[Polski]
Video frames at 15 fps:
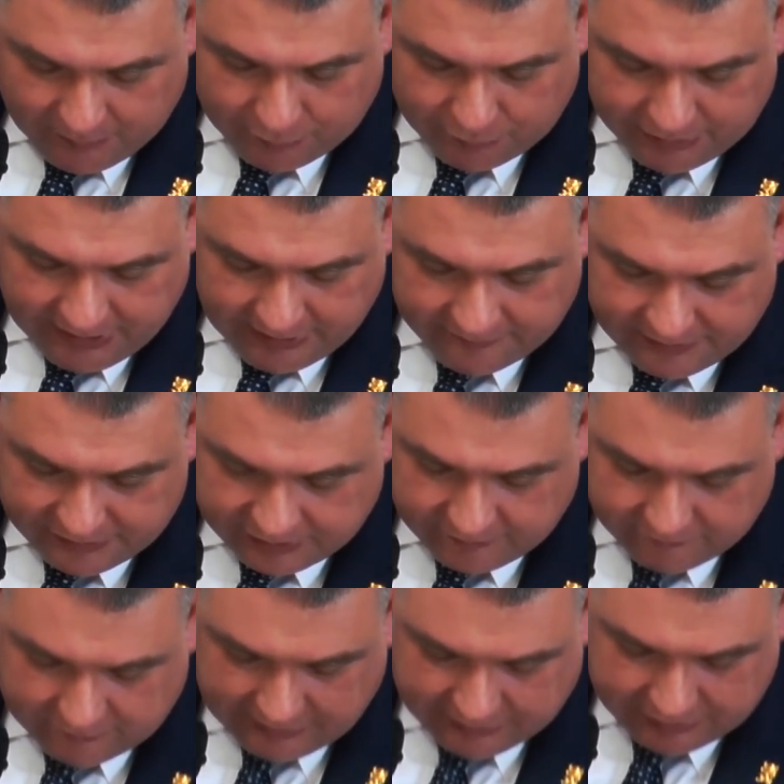pojawia
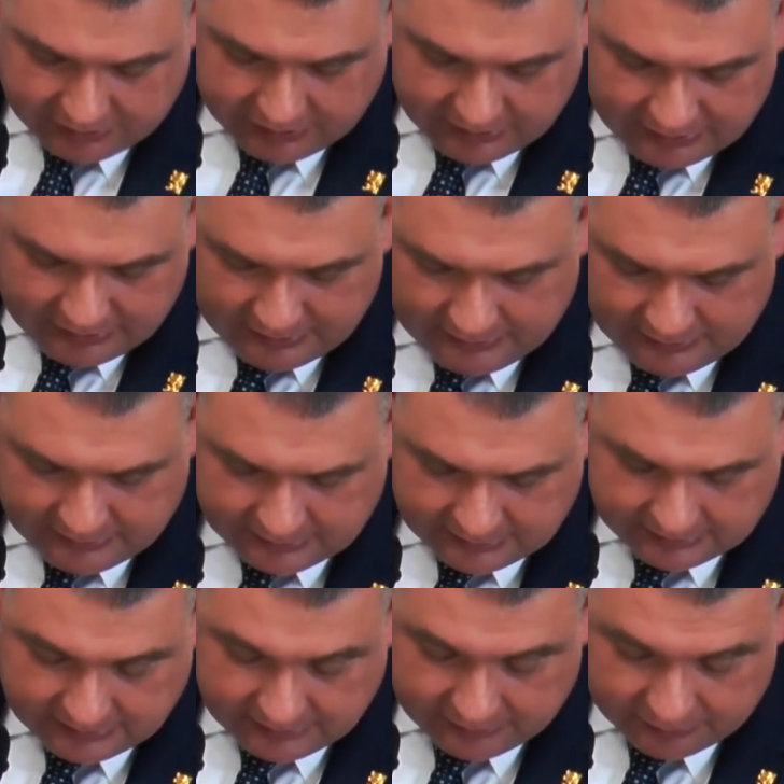się właśnie
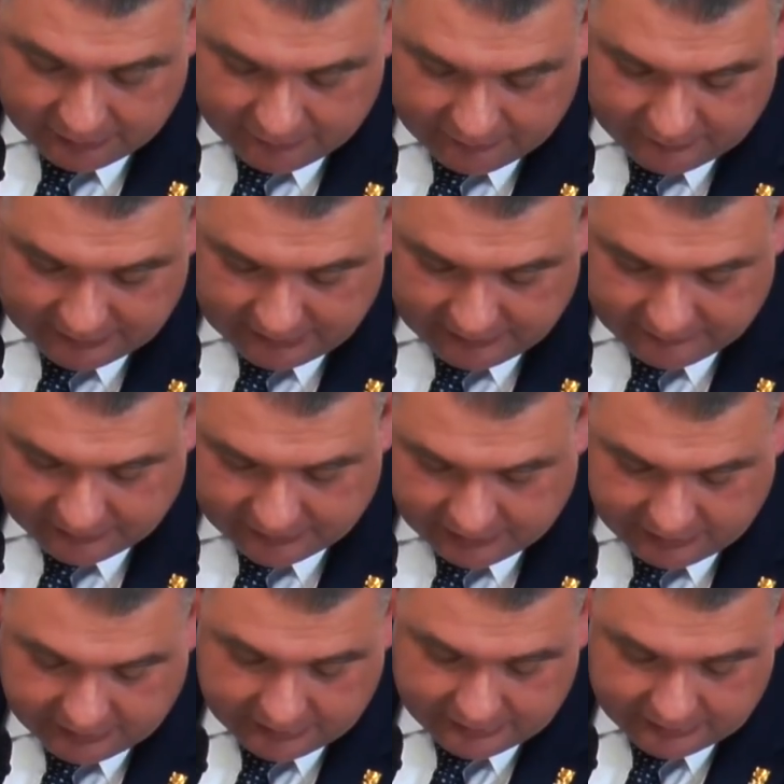ten, oto, ten
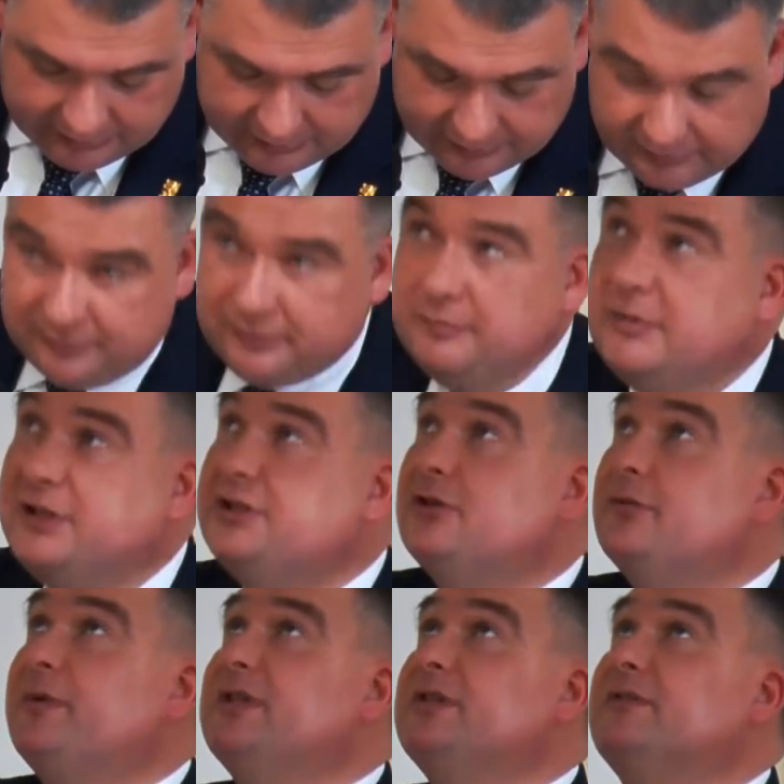właśnie, y, macie
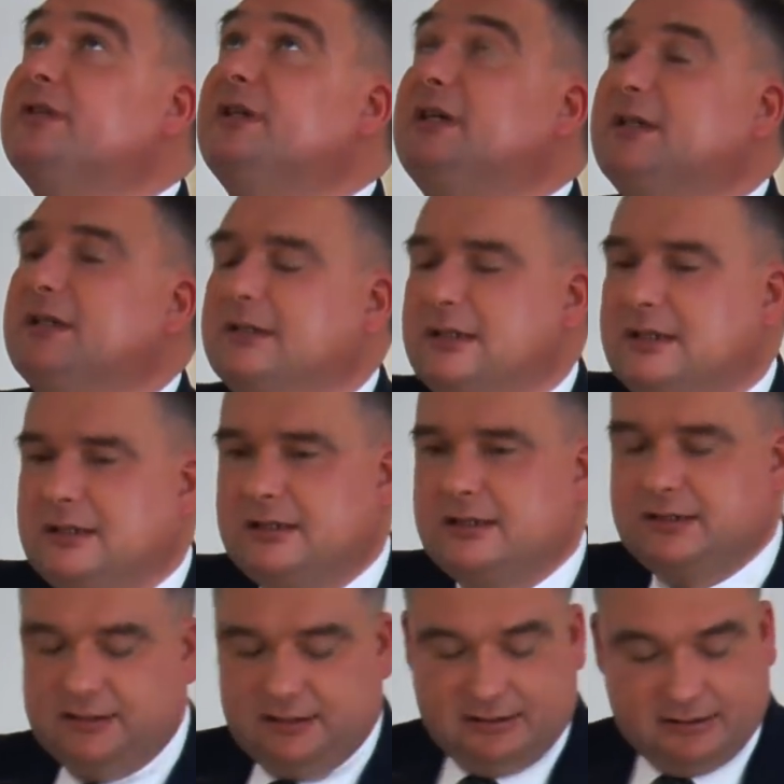to Państwo na,
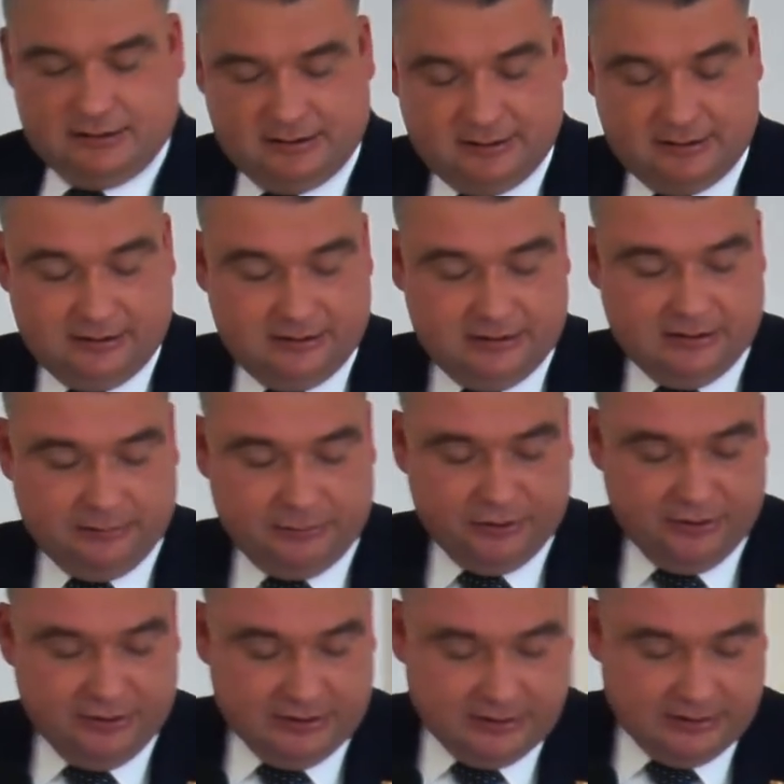na, e, na,
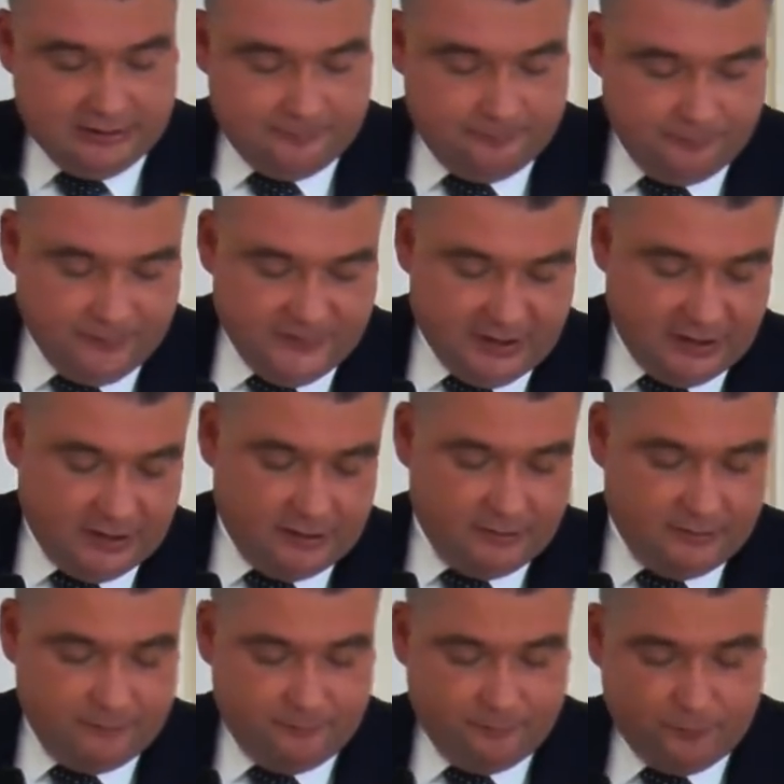moni, tak. na, na
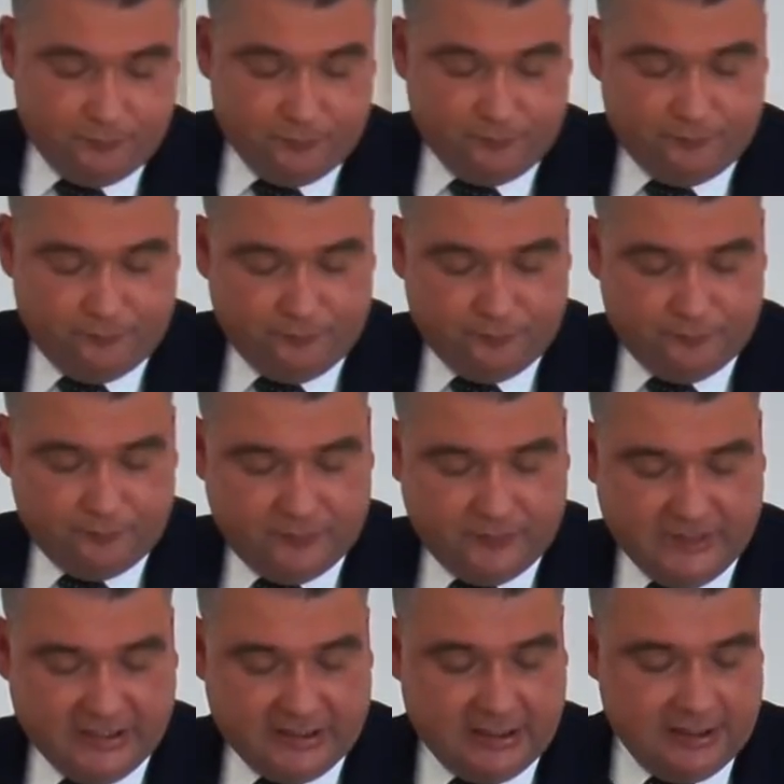mm,
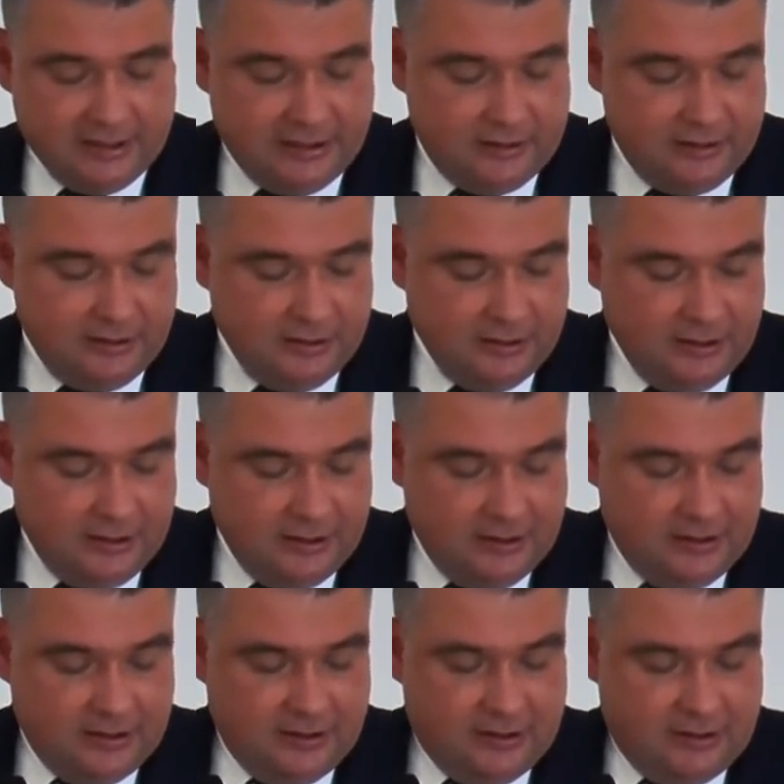ekranie.
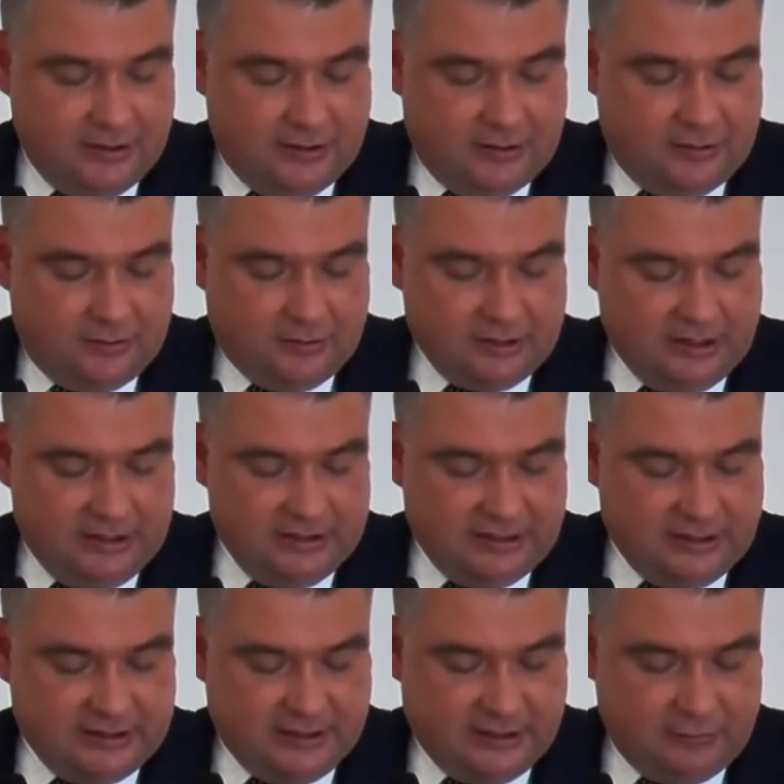
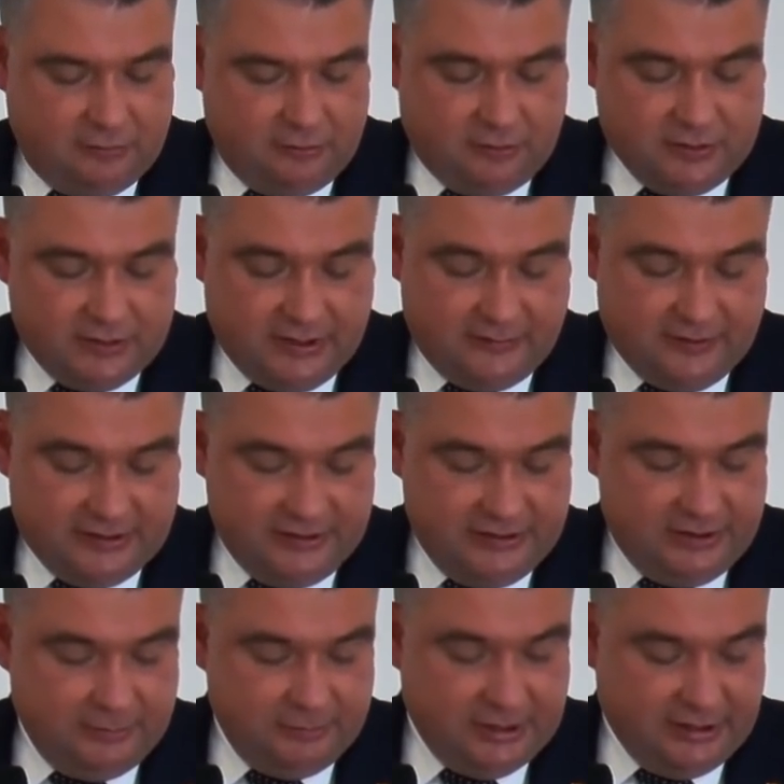Organizacja Ruchu
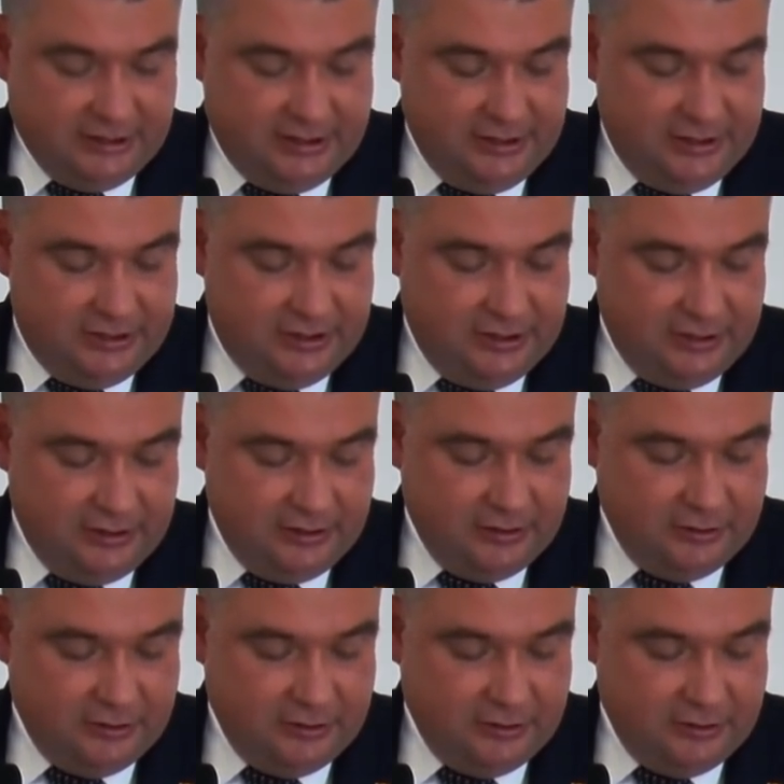Konserwatyści Monarchiści